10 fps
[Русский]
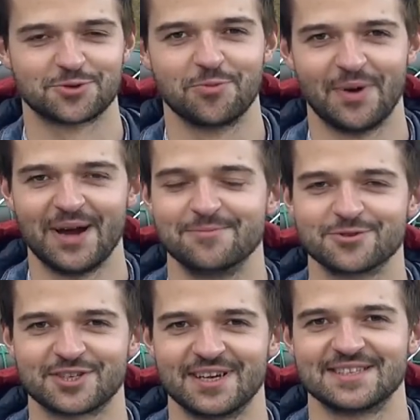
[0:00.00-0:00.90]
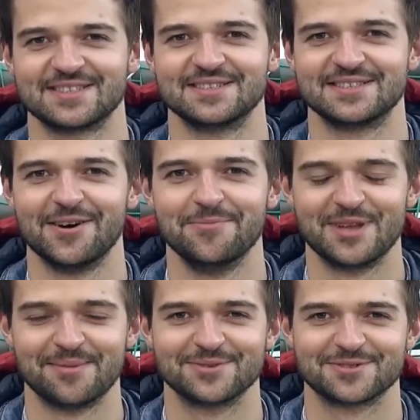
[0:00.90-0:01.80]
Скупая мужская слеза у
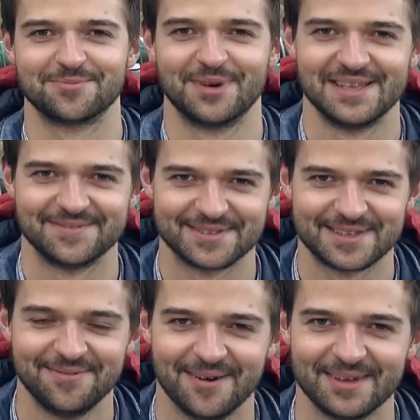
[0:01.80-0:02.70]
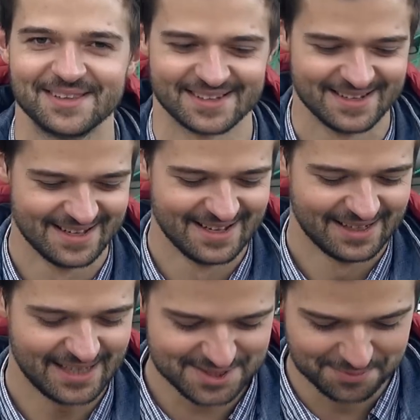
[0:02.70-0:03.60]
меня подступает в этот момент.
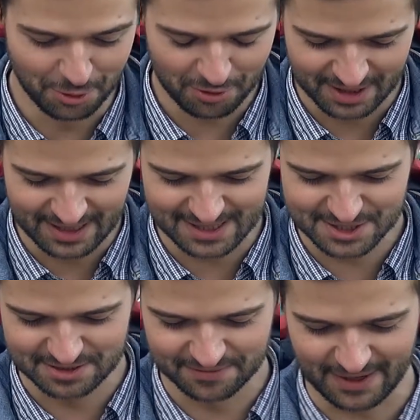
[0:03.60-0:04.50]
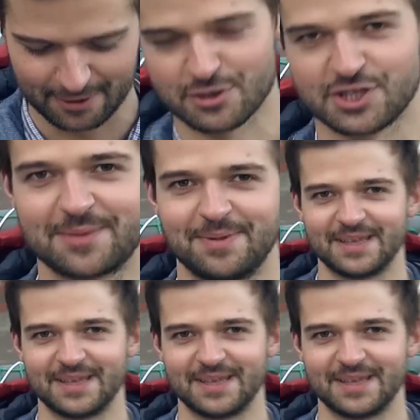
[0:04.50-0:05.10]
Есть много гаджетов, хороших,